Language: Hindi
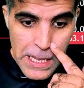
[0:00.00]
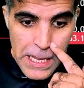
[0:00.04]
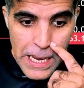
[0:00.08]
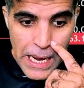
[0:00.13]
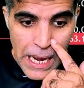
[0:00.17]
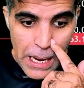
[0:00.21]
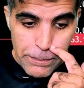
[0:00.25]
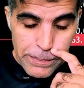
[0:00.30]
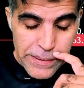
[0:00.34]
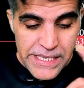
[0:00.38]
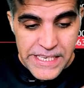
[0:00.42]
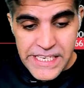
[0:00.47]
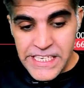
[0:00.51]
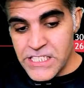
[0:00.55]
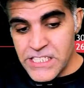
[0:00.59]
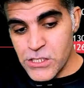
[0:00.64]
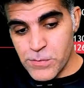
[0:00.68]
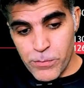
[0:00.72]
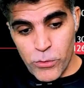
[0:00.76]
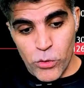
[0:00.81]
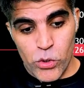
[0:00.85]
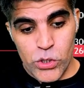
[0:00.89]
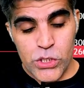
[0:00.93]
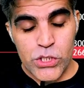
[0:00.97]
आपने इस
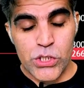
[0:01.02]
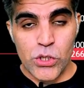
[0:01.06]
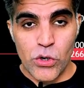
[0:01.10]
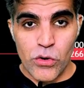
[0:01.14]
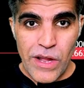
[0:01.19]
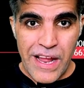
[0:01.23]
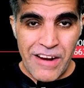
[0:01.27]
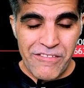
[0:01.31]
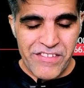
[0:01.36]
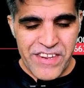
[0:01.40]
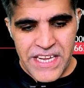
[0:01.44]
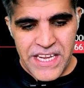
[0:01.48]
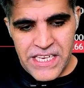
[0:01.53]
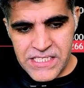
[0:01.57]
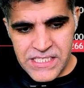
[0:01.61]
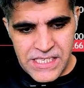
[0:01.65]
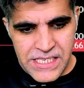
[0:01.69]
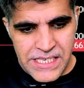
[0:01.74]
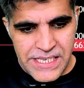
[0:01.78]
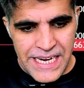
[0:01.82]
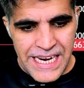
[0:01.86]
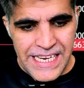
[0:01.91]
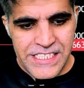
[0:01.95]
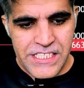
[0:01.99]
पोर्ट जो एफ के
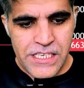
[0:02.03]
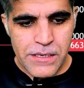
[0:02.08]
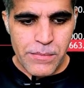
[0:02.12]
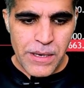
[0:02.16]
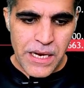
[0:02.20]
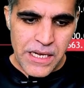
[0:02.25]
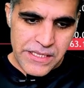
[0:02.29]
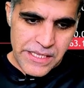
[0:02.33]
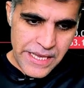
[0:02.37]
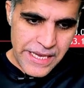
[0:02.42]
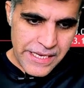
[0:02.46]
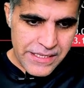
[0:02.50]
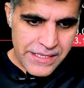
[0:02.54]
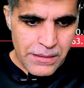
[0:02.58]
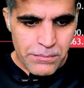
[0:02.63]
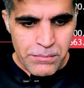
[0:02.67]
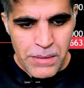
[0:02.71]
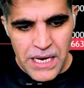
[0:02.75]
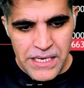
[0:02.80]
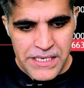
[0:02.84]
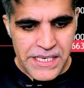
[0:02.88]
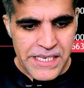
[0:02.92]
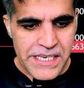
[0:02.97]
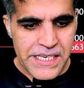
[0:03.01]
क्रैश के बाद एकदम
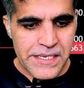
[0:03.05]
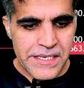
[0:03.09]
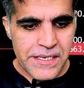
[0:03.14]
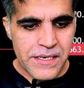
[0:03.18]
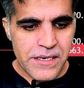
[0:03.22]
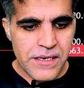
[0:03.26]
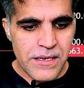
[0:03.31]
मार्केट